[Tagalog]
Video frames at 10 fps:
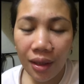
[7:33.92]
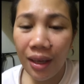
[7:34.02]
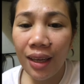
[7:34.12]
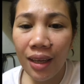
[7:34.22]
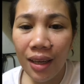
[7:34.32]

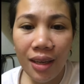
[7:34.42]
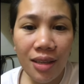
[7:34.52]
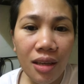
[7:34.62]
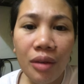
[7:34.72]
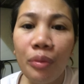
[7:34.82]
Hey guys,
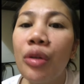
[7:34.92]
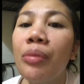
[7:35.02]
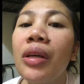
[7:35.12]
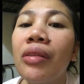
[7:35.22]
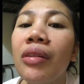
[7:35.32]
I'm on
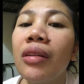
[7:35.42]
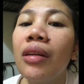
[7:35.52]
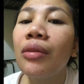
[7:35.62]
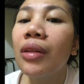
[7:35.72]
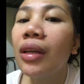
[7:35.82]
my third
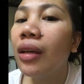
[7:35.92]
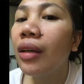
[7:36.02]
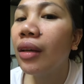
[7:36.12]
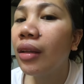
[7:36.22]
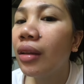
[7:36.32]
day today
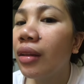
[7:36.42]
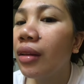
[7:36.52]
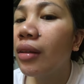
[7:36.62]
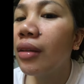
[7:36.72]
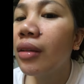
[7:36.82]
and
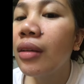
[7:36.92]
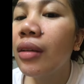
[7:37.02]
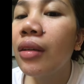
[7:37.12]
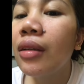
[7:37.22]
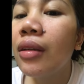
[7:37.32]

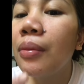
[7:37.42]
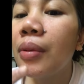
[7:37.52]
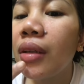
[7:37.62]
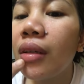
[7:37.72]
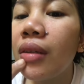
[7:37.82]

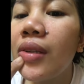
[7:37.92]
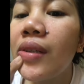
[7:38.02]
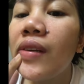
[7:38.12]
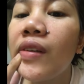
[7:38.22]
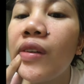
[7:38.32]

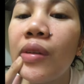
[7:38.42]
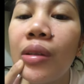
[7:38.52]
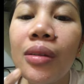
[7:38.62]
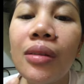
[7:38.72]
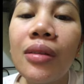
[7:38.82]
Pagkagising
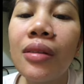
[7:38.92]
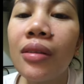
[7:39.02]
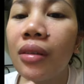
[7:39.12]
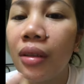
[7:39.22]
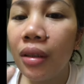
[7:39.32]
ko,
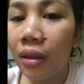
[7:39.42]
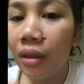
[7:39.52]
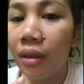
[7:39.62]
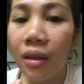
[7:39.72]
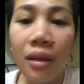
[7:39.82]

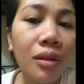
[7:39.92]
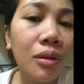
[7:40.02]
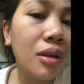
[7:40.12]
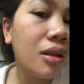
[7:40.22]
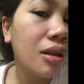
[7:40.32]

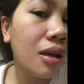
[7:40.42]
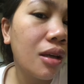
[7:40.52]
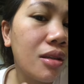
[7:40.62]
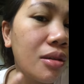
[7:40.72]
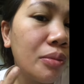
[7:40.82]
ganito na yung
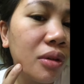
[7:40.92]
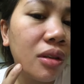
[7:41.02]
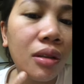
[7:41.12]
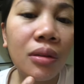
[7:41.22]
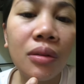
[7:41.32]
nangyari sa mukha
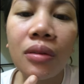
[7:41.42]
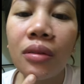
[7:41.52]
ko.